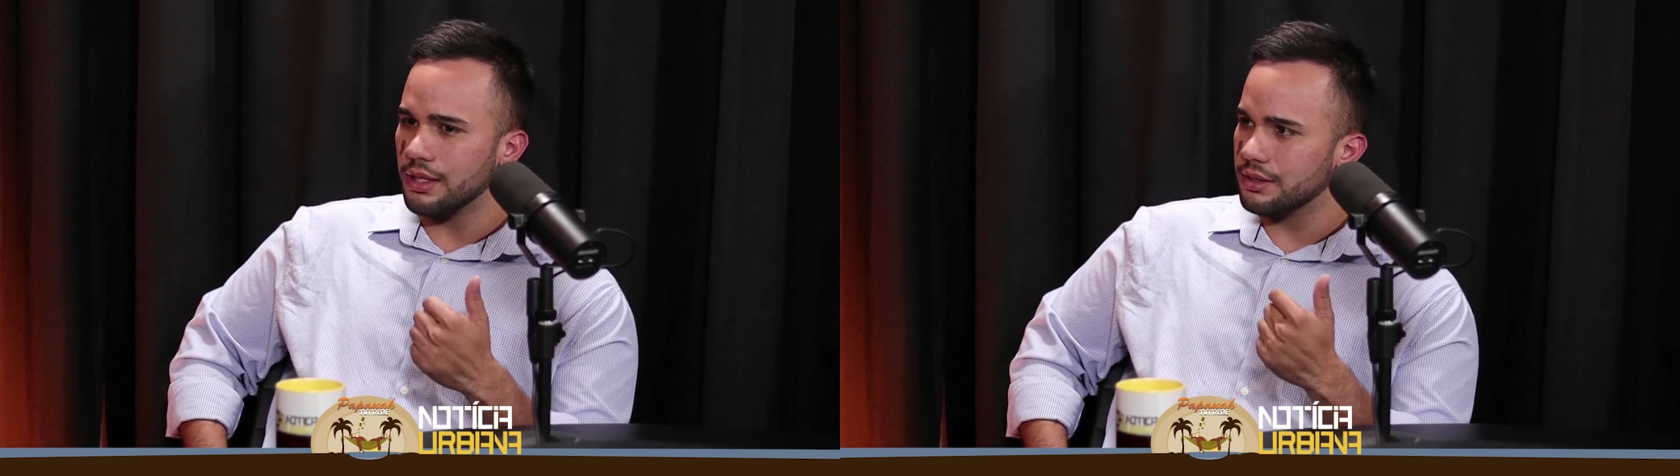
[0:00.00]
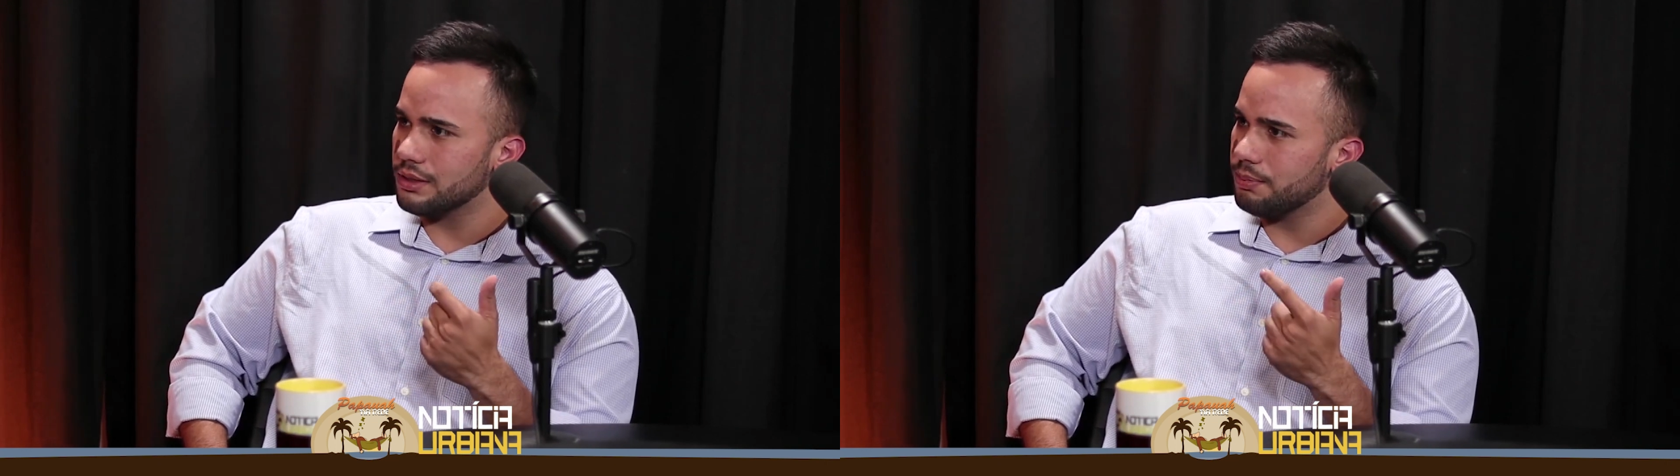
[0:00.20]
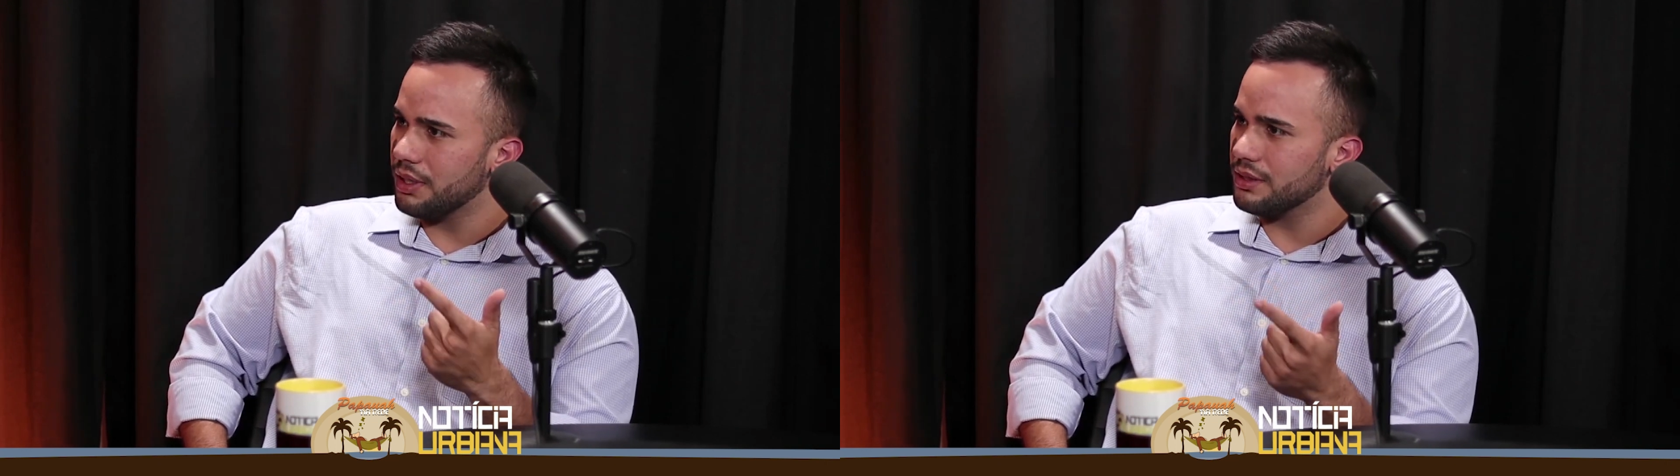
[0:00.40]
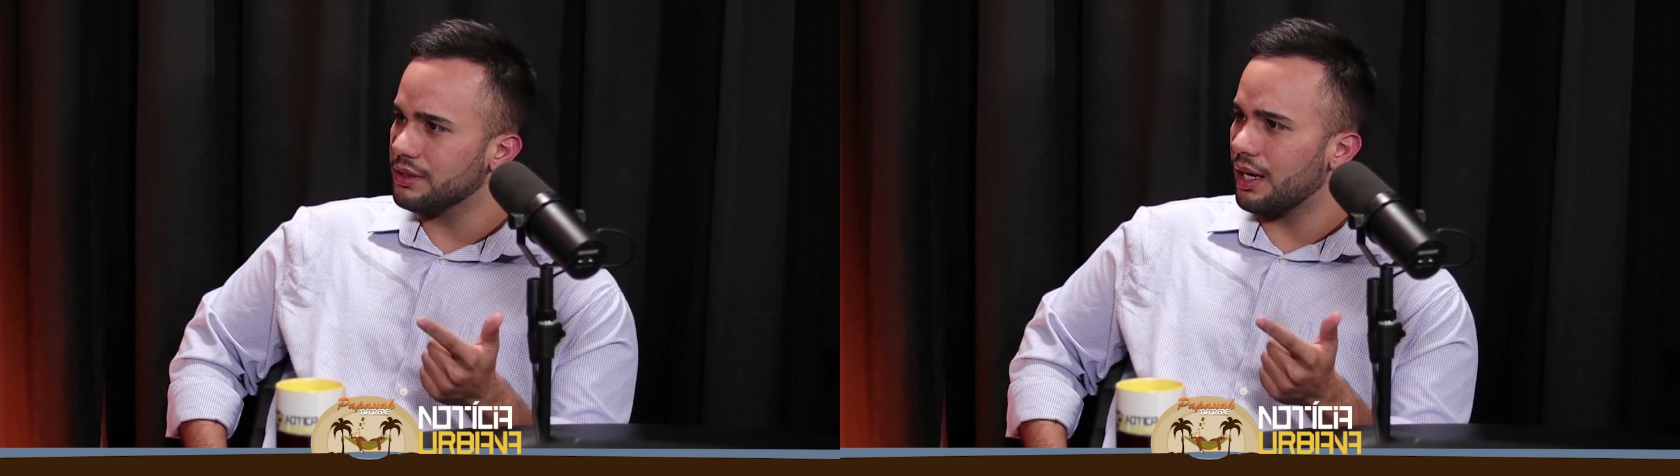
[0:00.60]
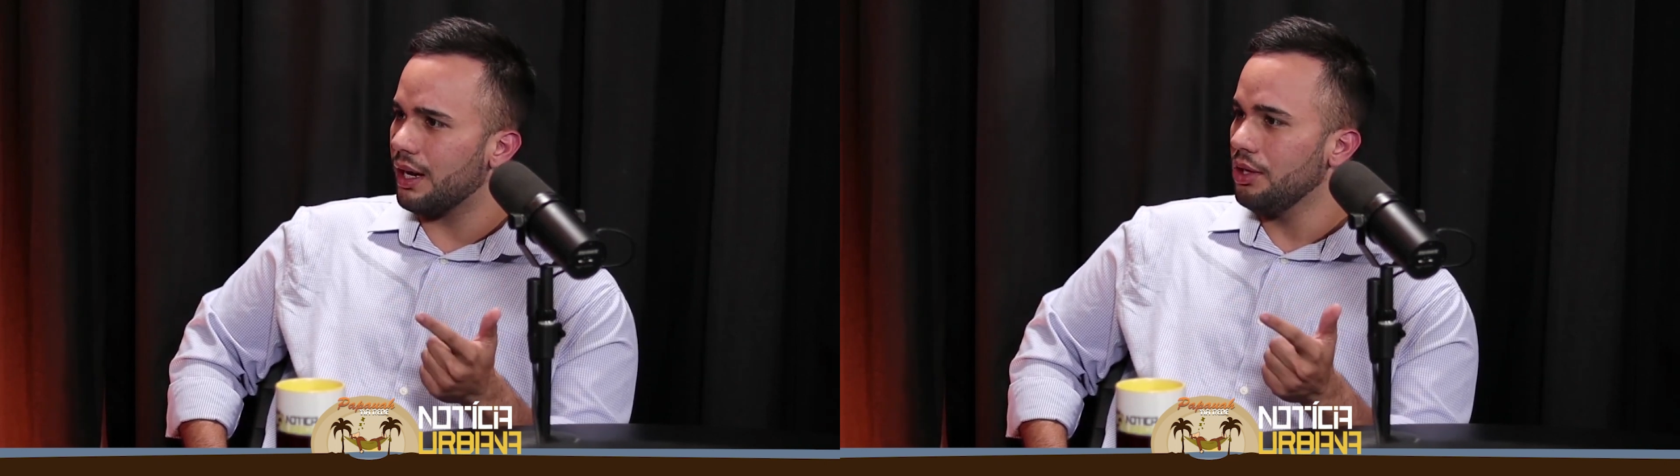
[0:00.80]
se
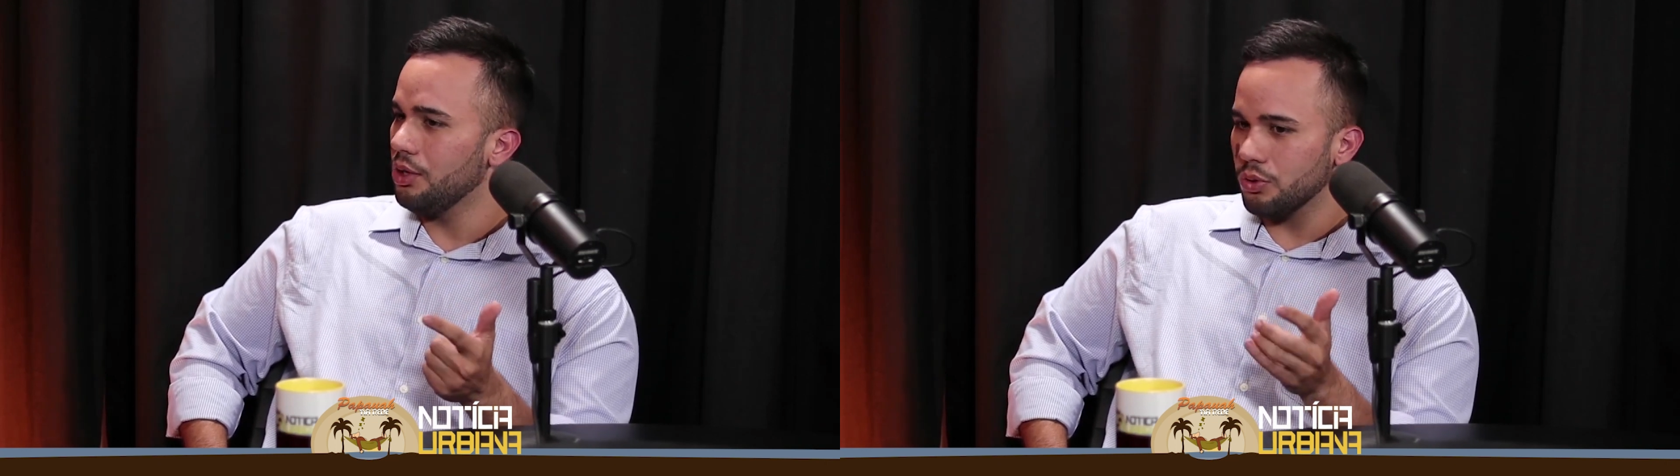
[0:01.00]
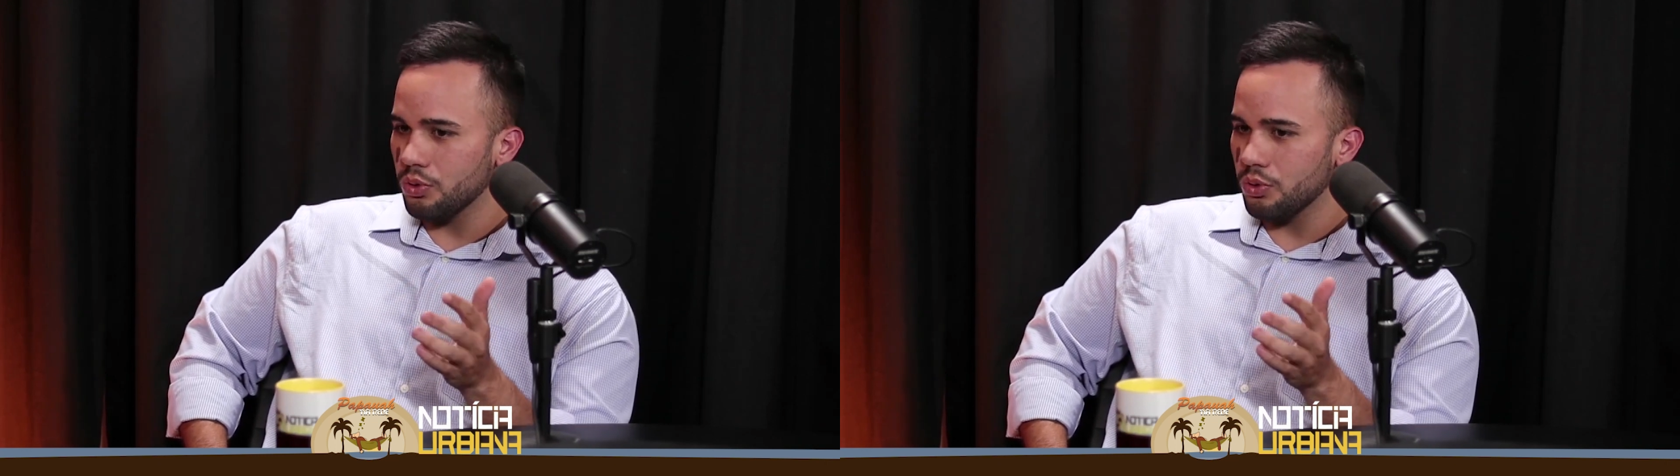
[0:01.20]
expressar,